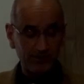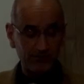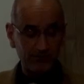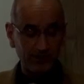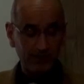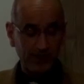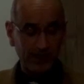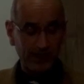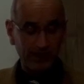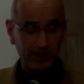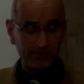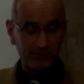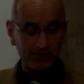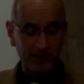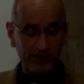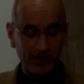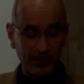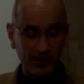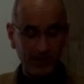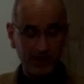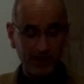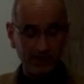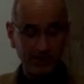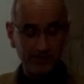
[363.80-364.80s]
في
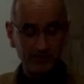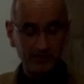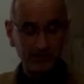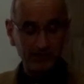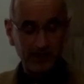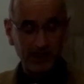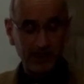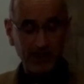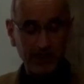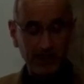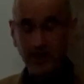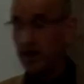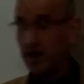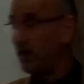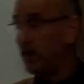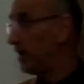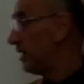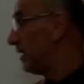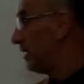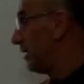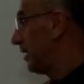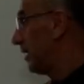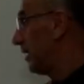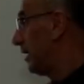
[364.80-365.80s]
الأمثلة
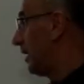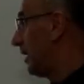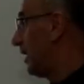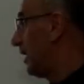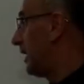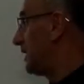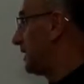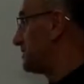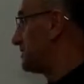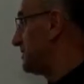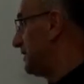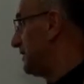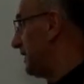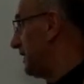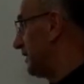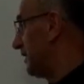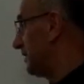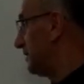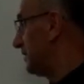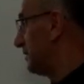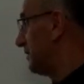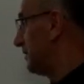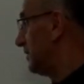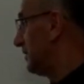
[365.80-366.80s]
الآتية
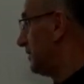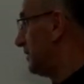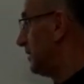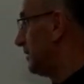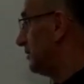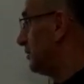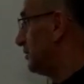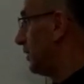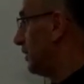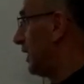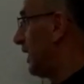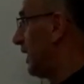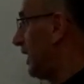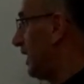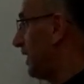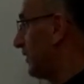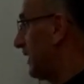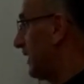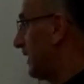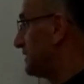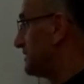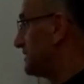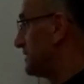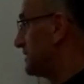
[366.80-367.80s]
نلاحظ
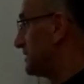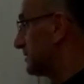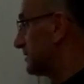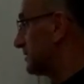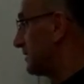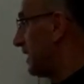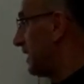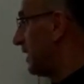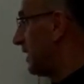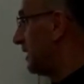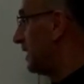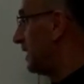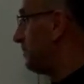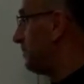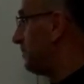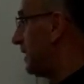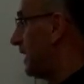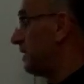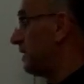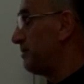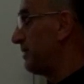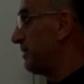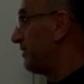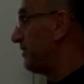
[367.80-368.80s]
عزيزي الطالب
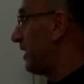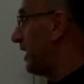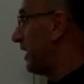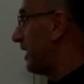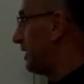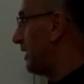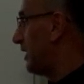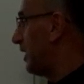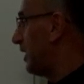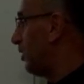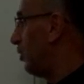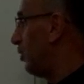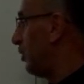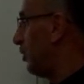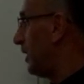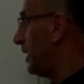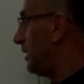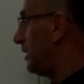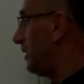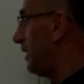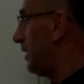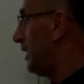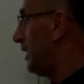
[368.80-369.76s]
المثال الأول